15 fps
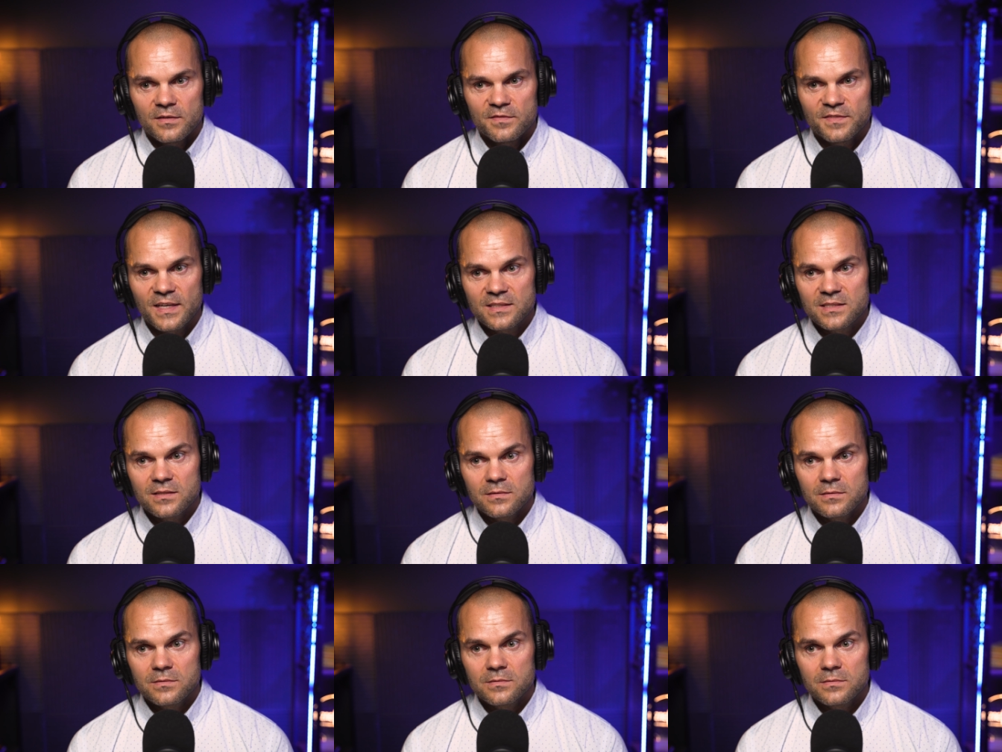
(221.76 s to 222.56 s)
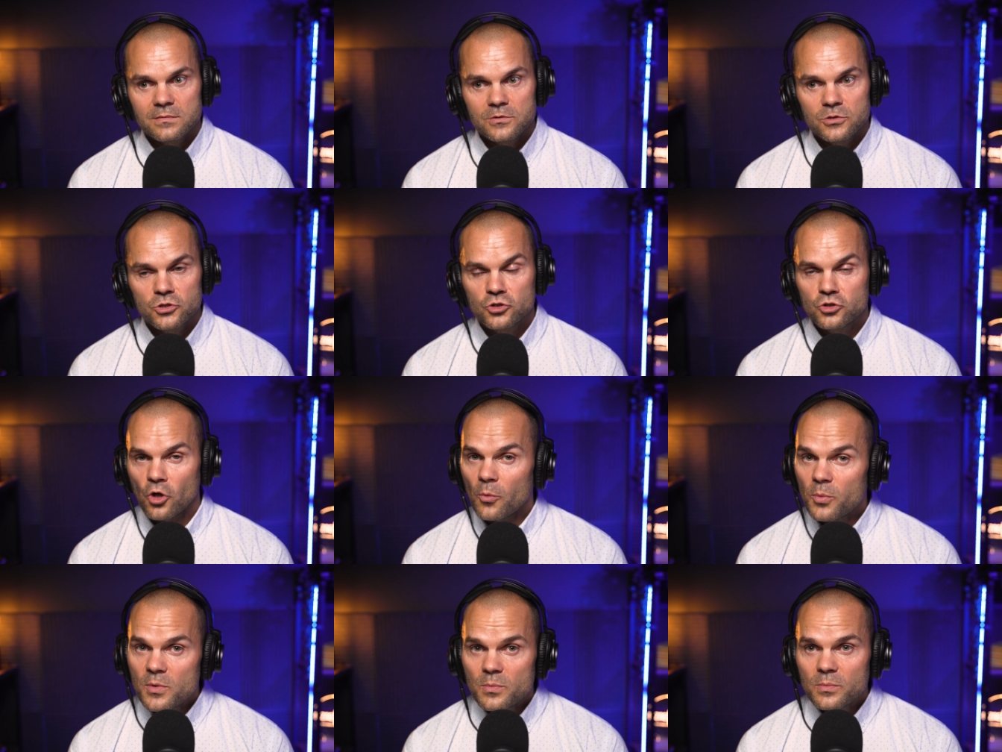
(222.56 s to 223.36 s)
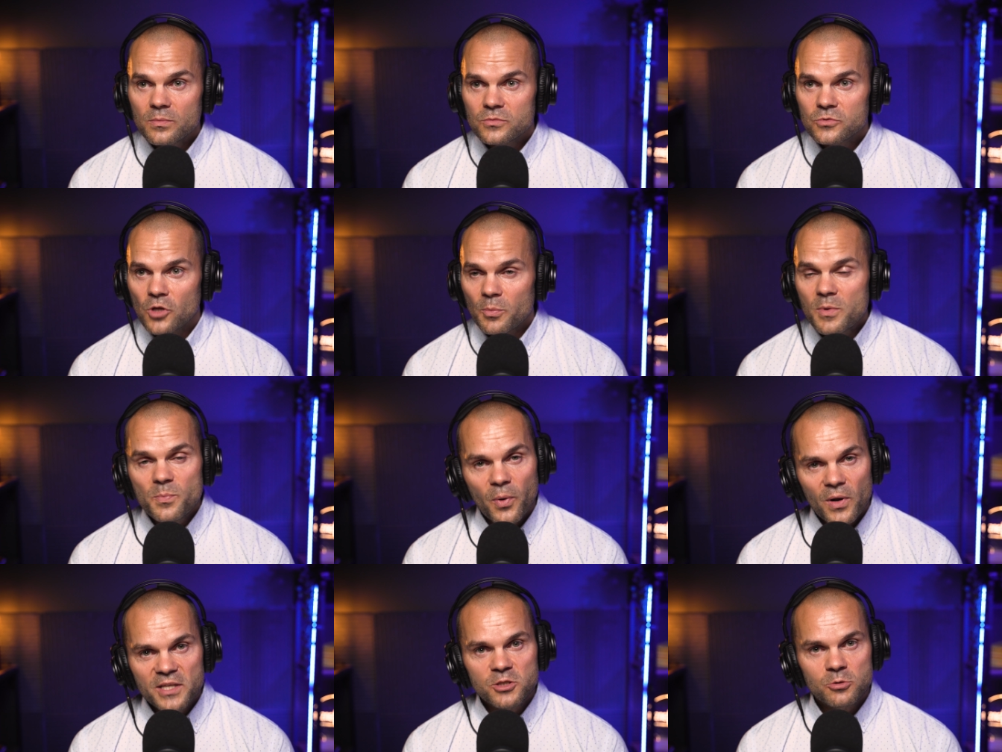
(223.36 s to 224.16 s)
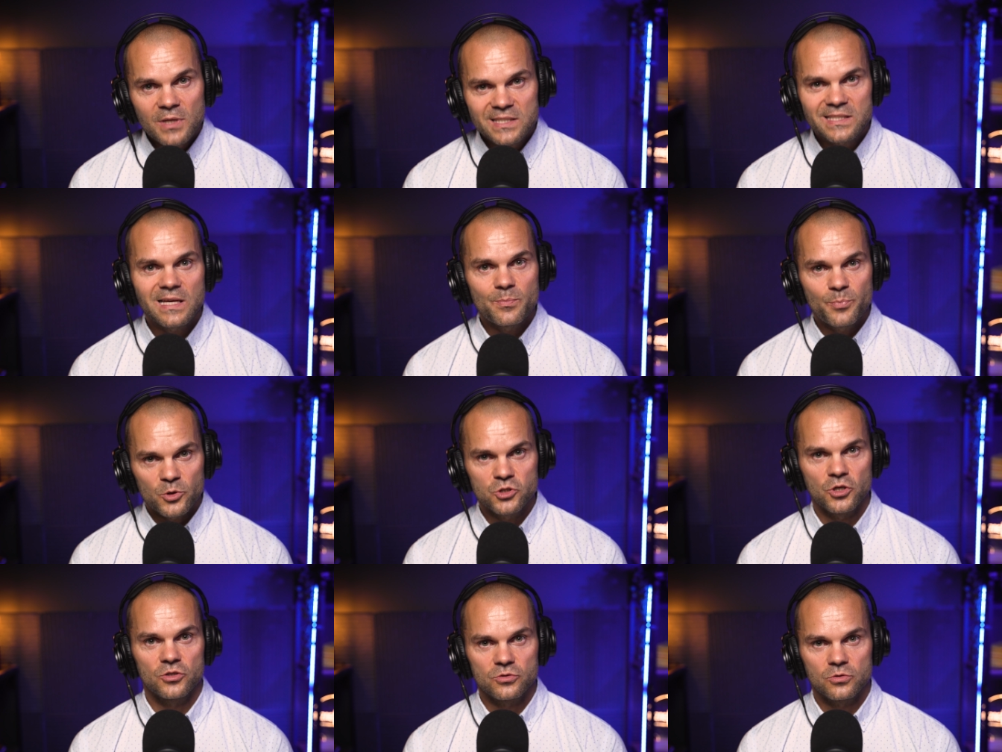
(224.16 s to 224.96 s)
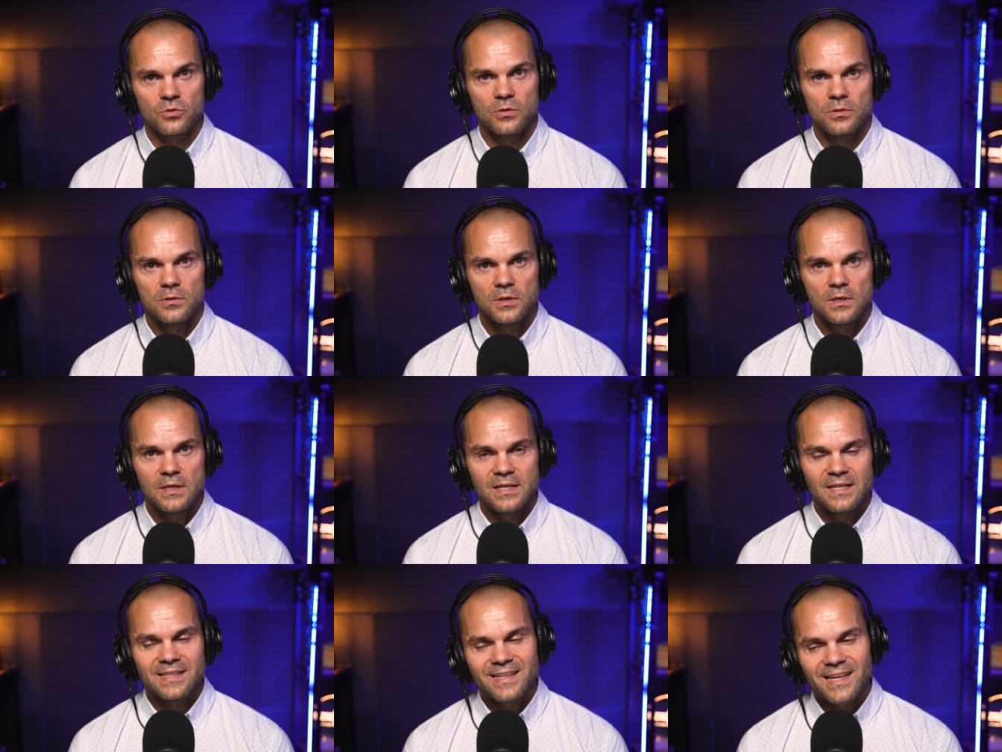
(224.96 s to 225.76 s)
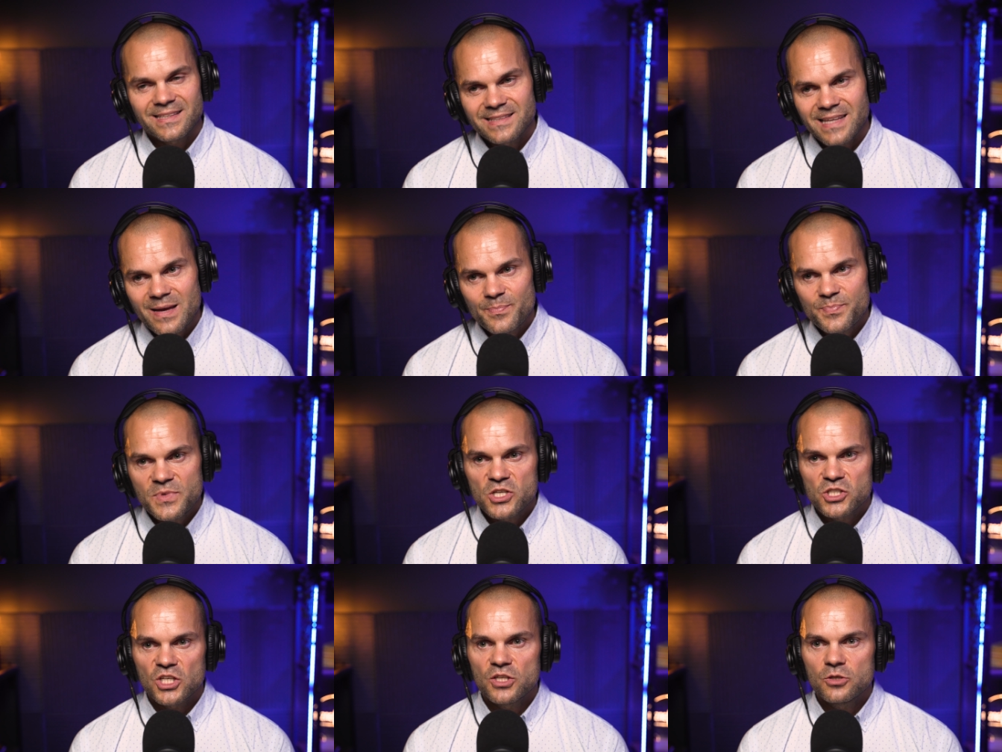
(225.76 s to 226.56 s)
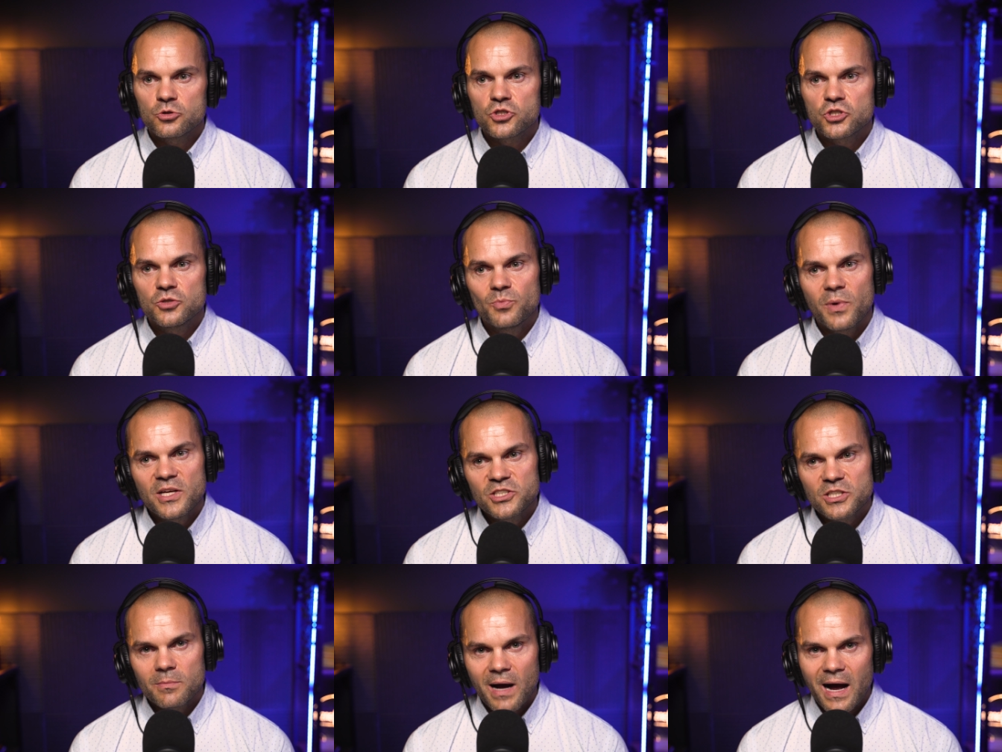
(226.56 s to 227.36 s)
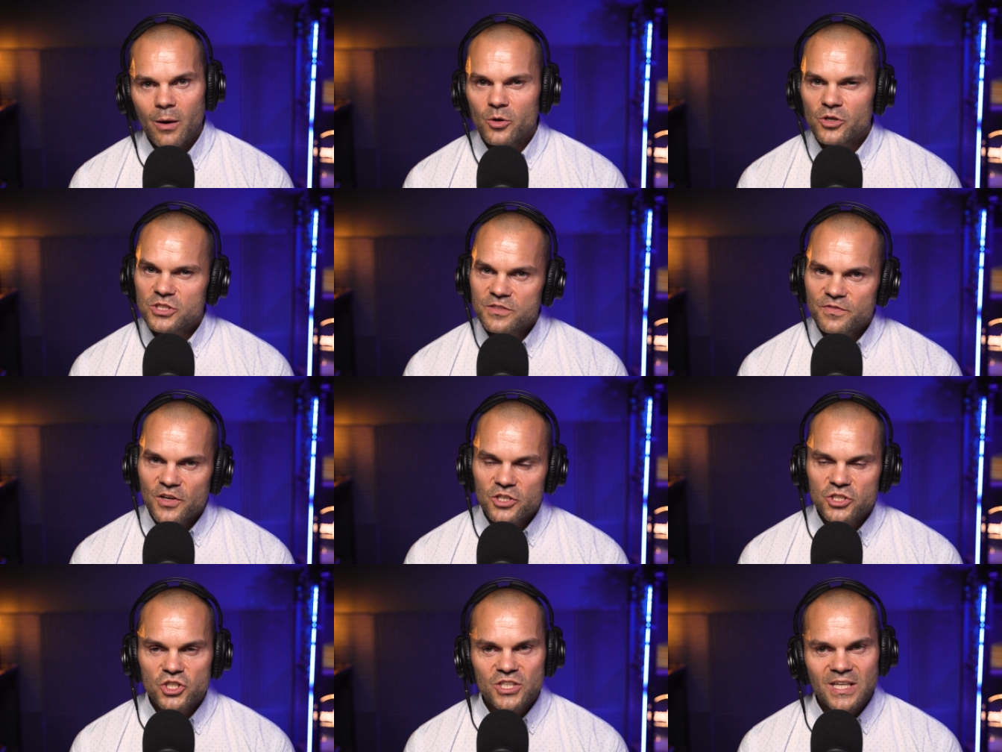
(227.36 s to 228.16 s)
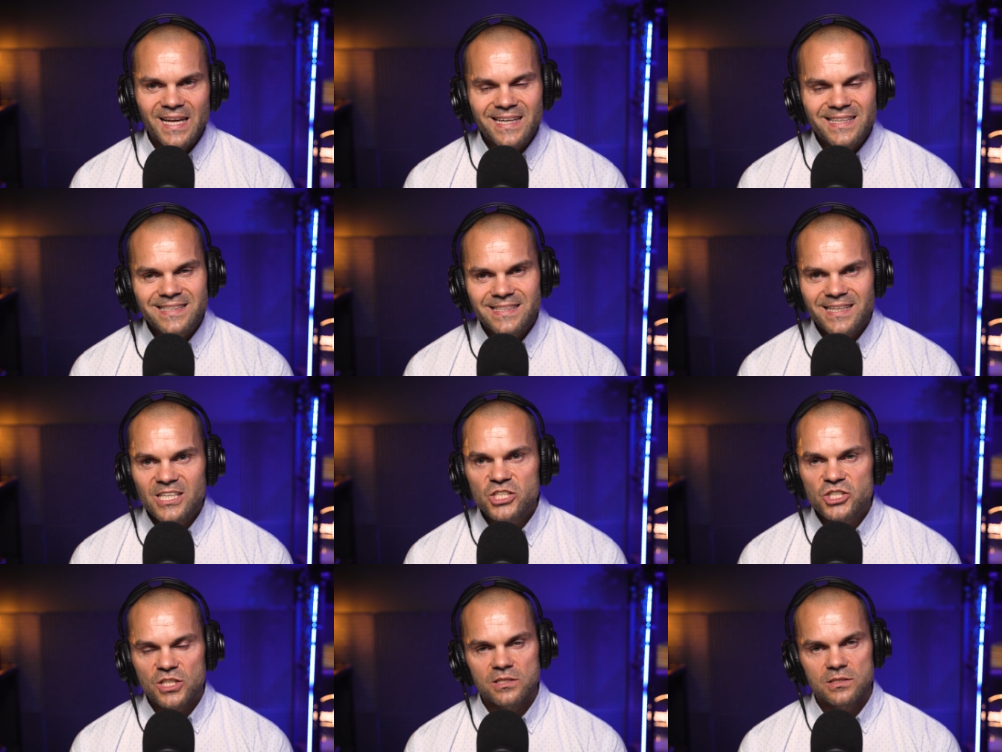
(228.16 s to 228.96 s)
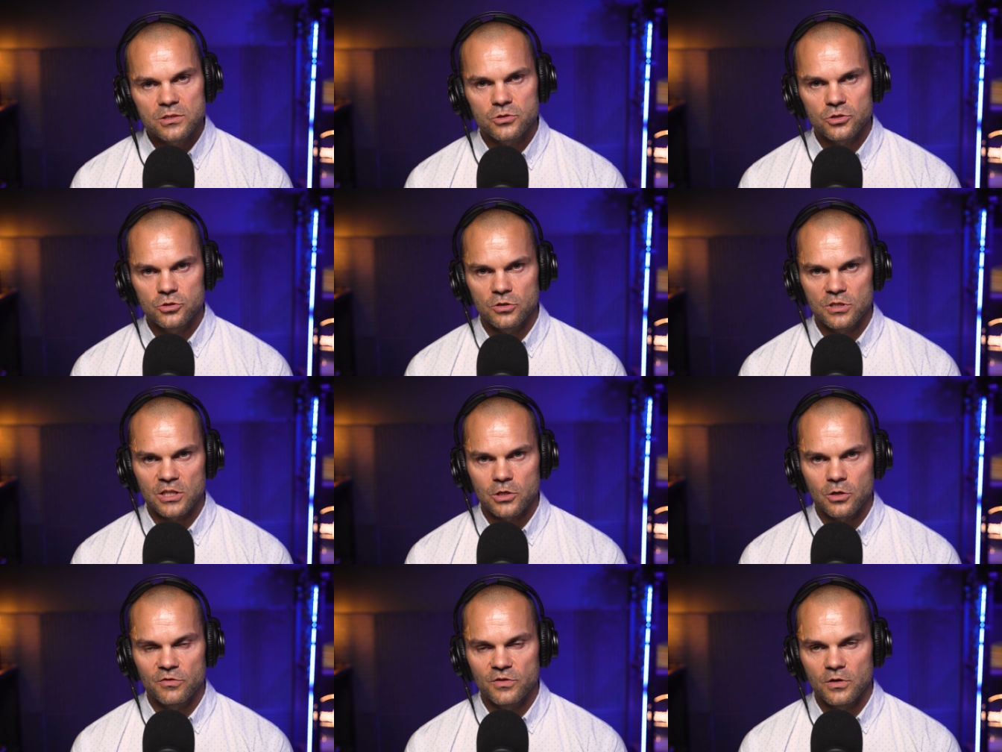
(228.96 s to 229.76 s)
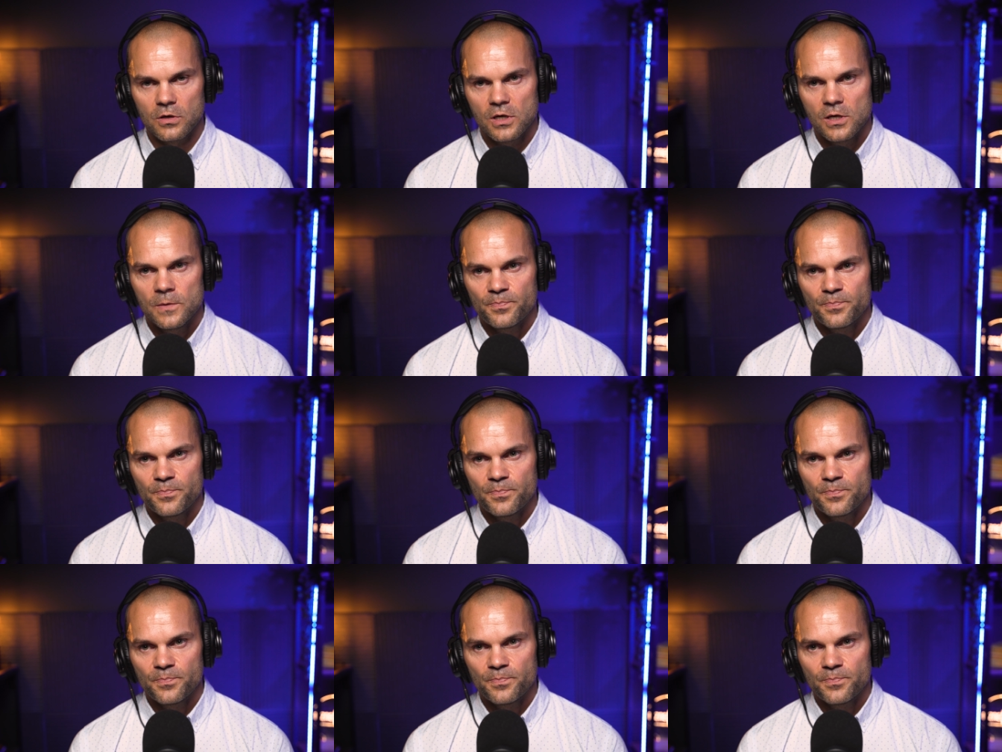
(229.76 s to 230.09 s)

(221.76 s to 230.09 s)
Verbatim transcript: Więc to bym, to bym polecił na samym początku. Następnie, jeżeli już ci będzie mało i stwierdzi, że ja jeszcze chcę coś dodatkowo,